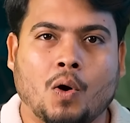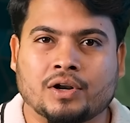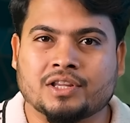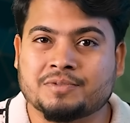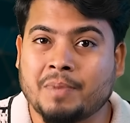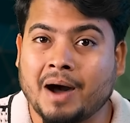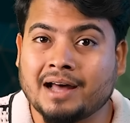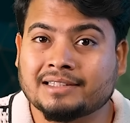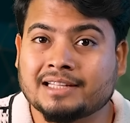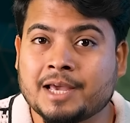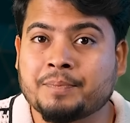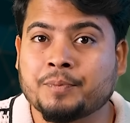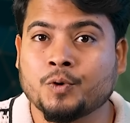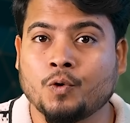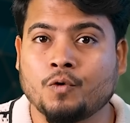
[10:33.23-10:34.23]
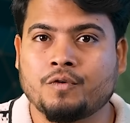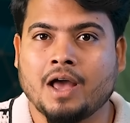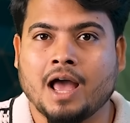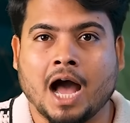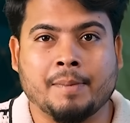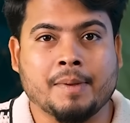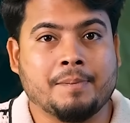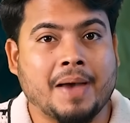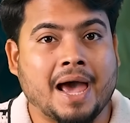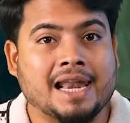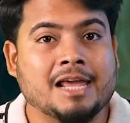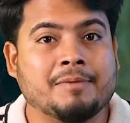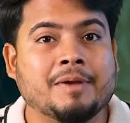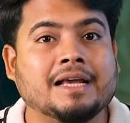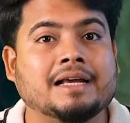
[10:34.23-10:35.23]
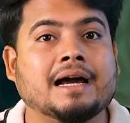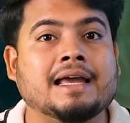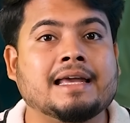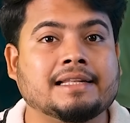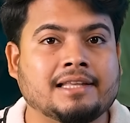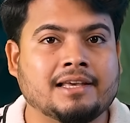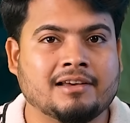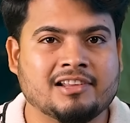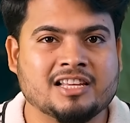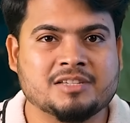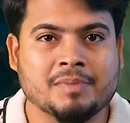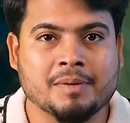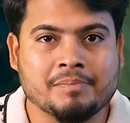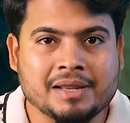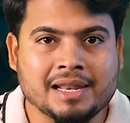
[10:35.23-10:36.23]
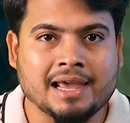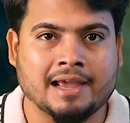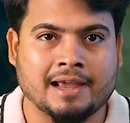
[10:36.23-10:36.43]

और इस बात के प्रूफ हमें पहले भी कई थियोरीज में मिले